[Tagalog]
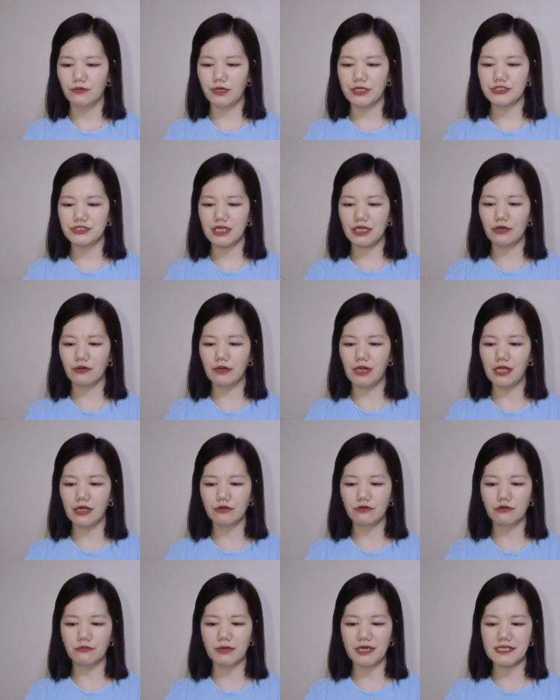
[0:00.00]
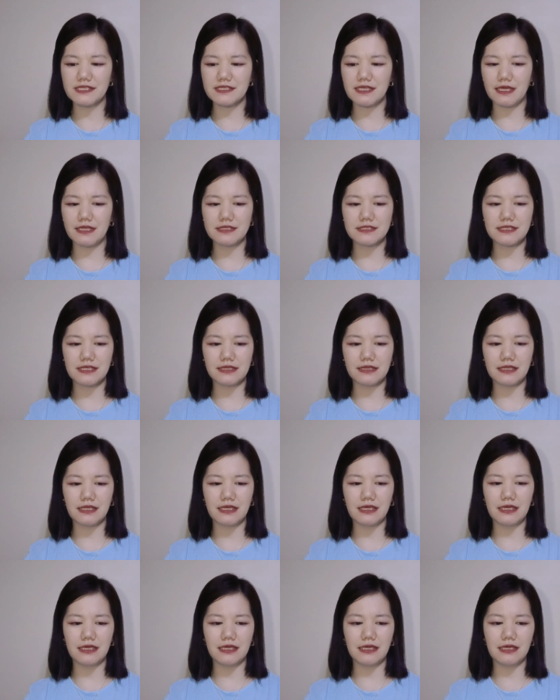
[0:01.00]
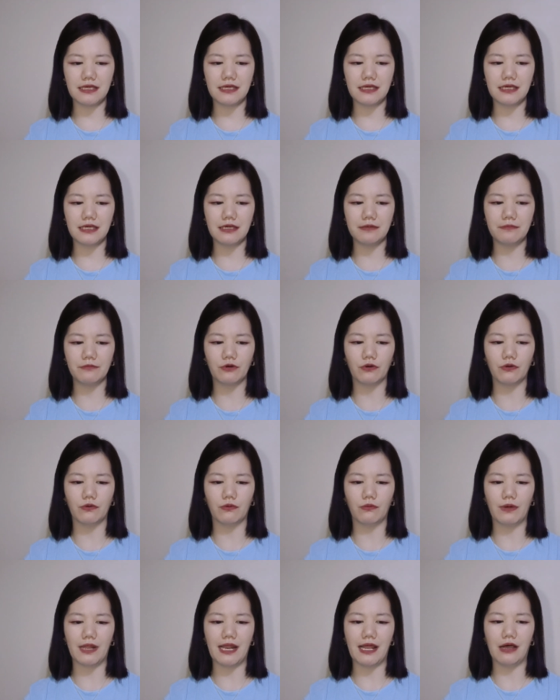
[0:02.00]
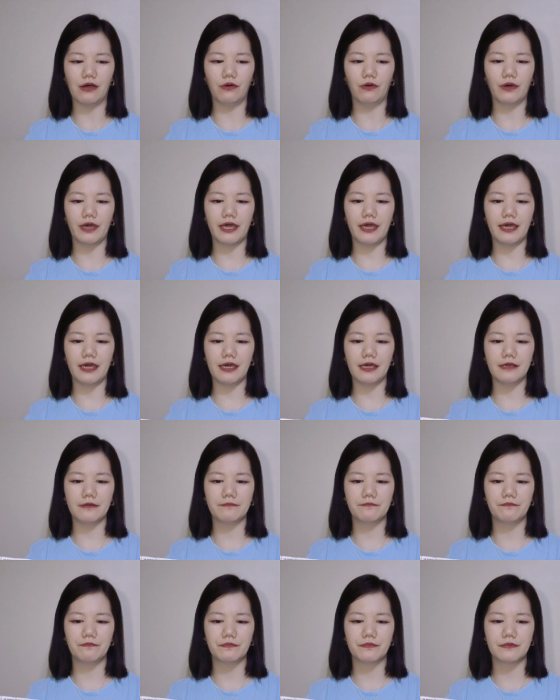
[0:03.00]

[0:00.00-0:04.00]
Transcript: Wait, check ko lang kung may sensitive oh, wala, okay?